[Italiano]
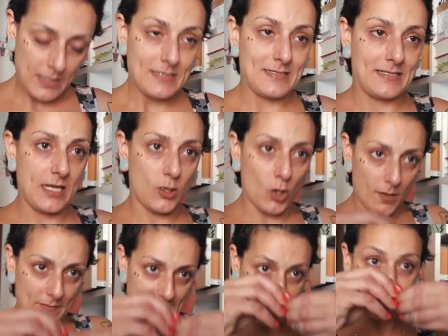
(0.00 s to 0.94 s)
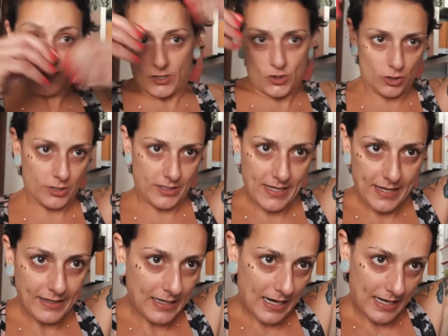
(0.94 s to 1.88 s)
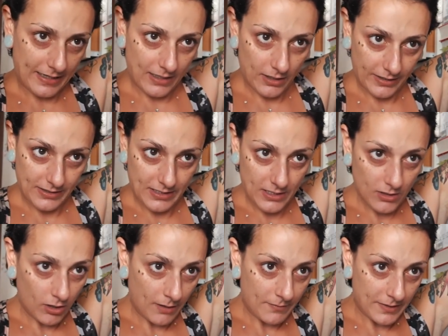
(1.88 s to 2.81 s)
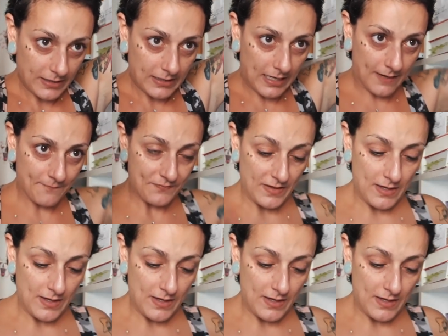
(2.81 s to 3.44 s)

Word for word: Siccome è tre giorni che è in carica, ridillo Camilla,